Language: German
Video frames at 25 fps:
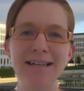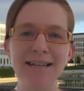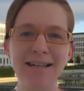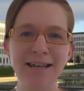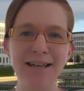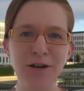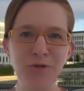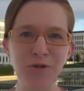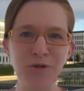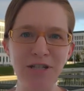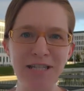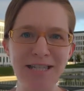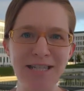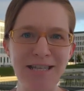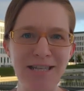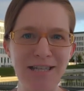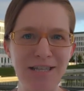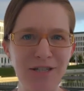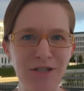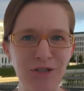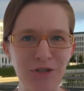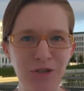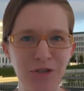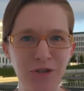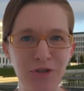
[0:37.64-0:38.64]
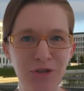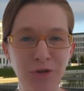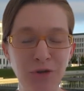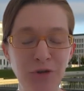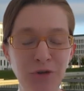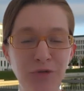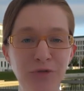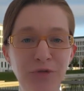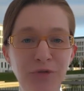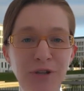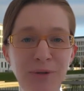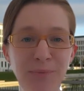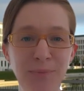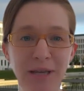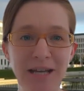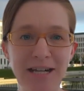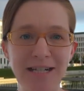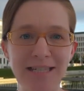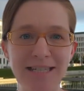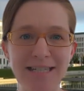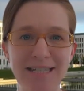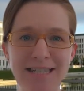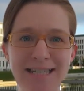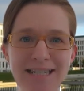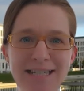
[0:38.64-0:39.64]
Accounting ist jedoch viel mehr
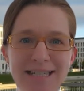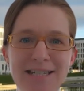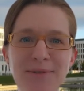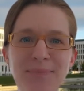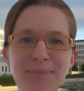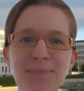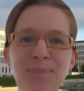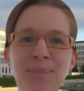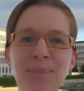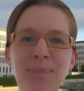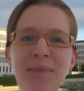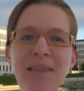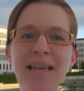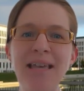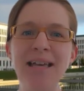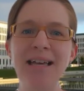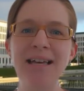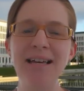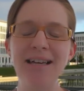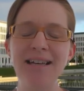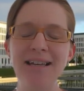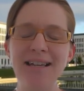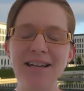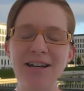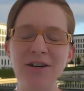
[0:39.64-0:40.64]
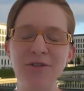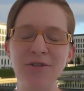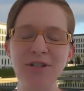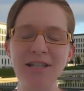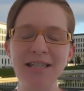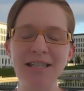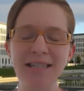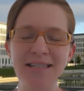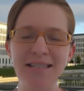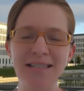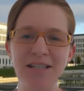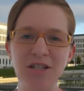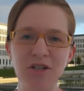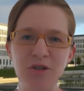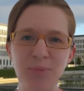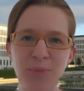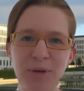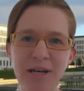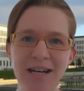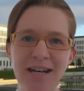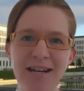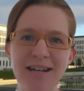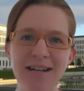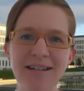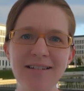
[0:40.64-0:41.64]
als das. Accounting ist die
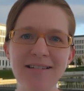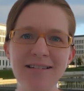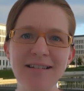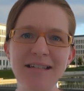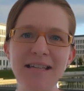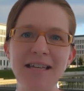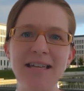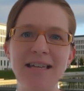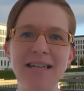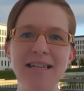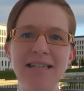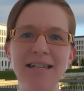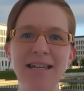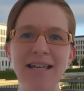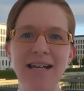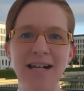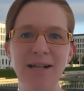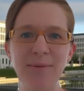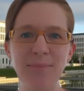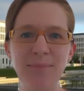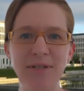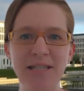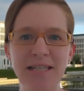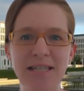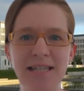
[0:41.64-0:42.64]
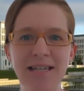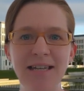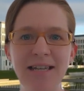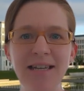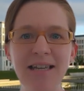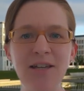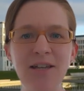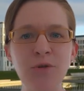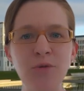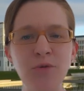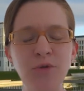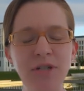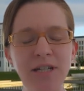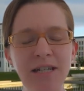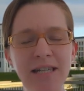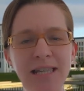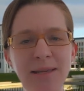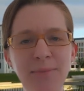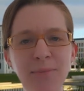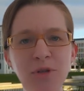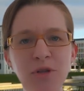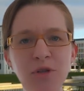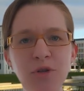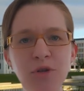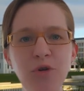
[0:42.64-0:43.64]
Sprache, innerhalb der in
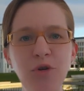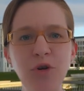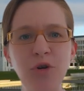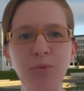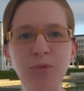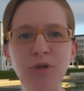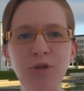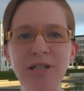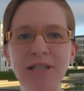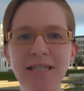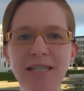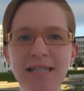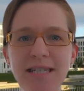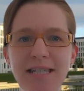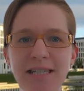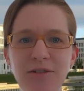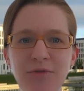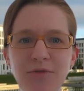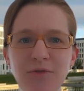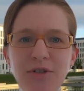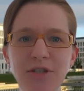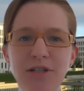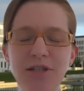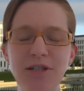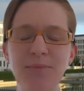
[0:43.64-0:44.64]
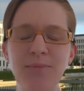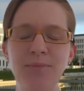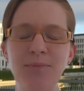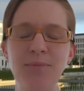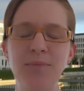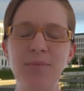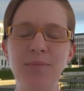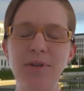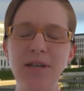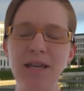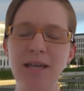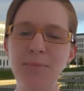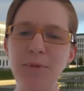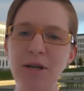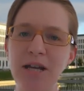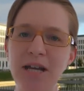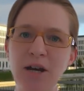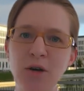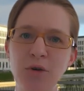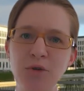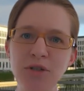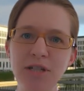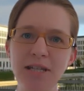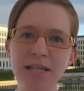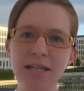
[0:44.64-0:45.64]
Unternehmen kommuniziert wird. Im
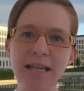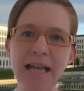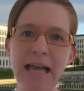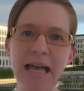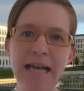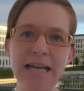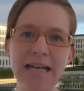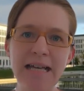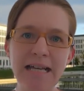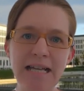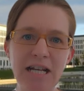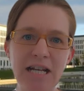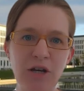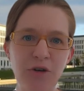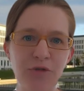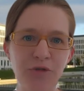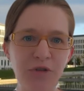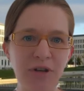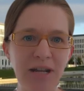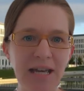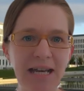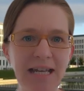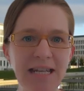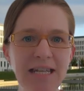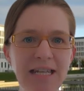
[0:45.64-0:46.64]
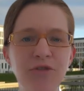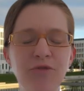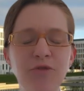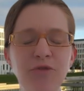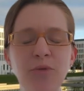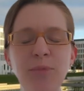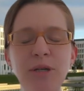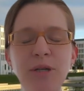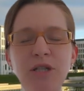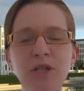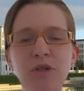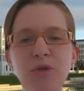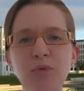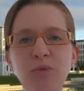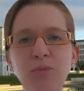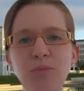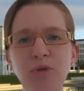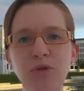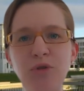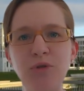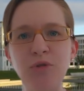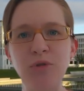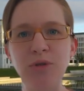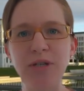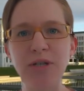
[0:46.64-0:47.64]
Accounting laufen alle Informationen
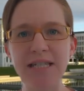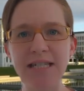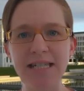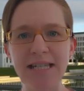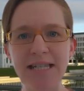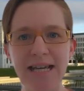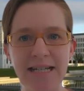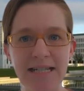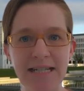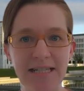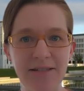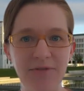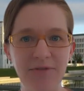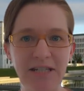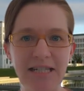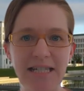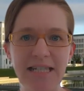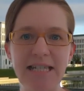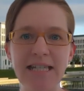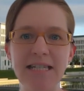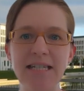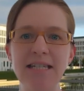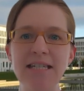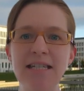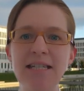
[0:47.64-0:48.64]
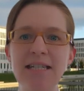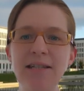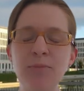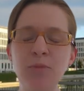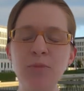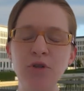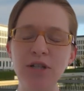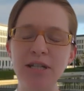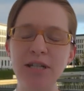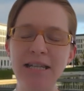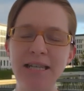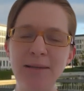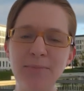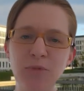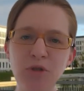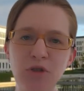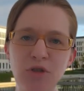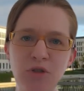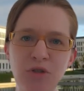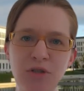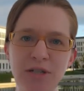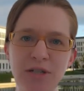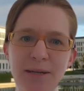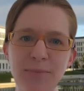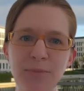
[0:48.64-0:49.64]
bezüglich der Aktivitäten im Unternehmen
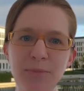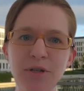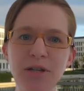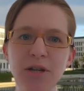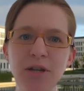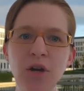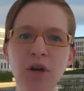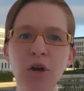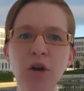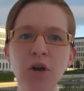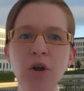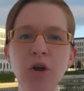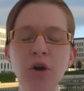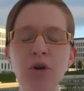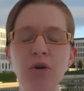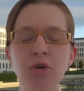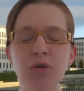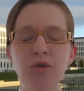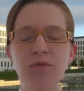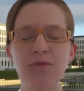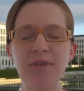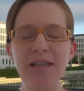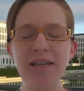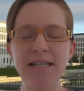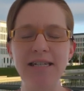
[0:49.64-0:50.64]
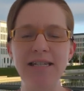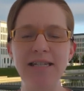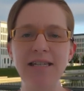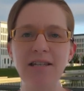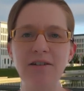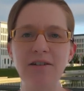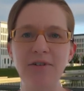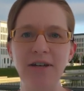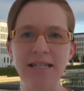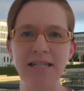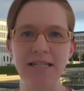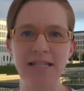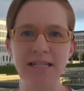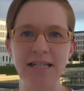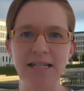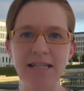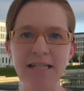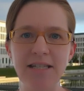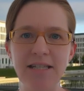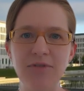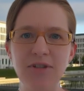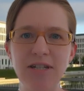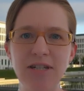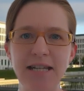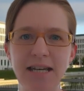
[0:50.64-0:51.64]
zusammen und werden in
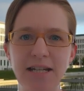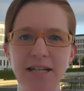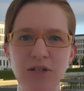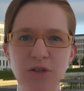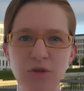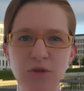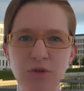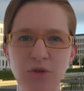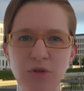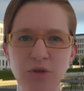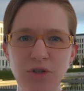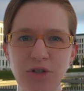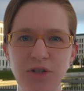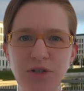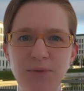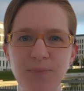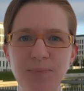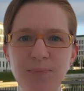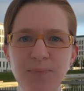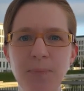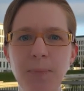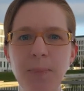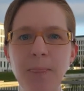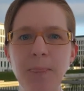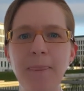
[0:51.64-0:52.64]
quantitative Daten gegossen.